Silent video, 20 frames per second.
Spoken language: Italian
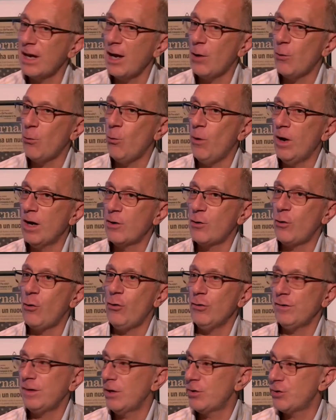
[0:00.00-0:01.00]
che
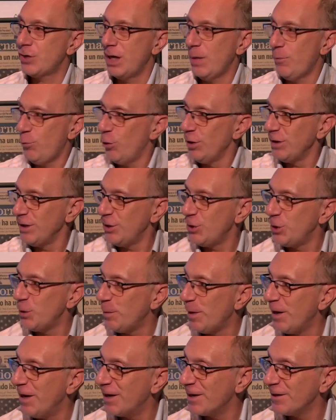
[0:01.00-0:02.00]
qualcosa ce la può
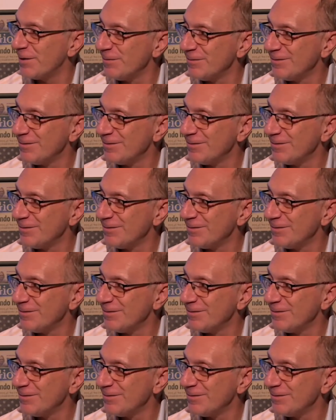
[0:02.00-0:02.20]
anticipare.